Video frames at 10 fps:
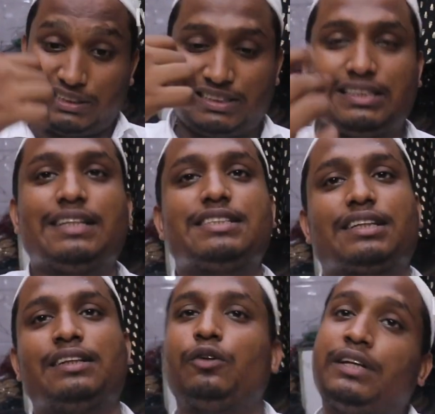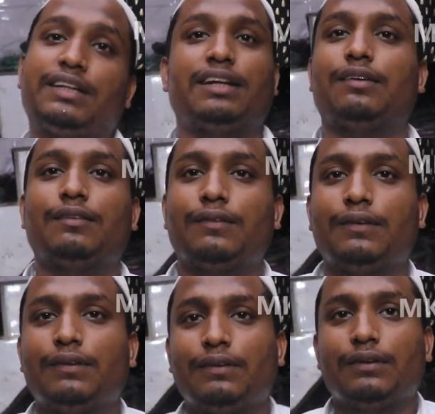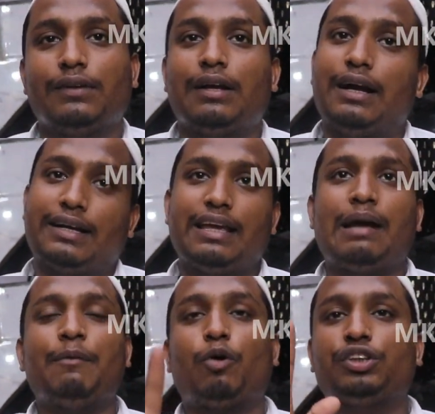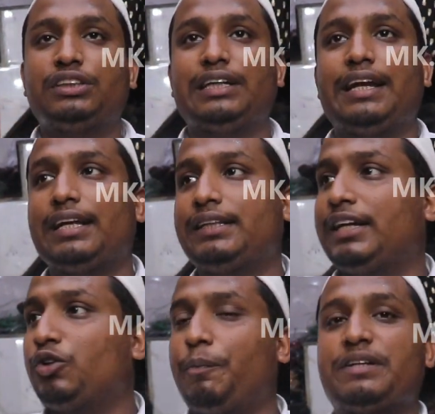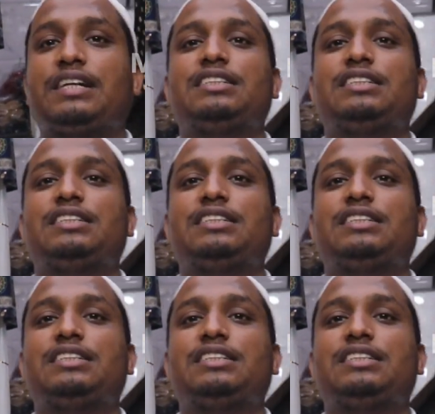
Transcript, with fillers: सस्ता दे सकते हैं तो देते हैं क्या बात है हकीकत हाँ, हमें कोशिश यही रहती है कि दो पैसे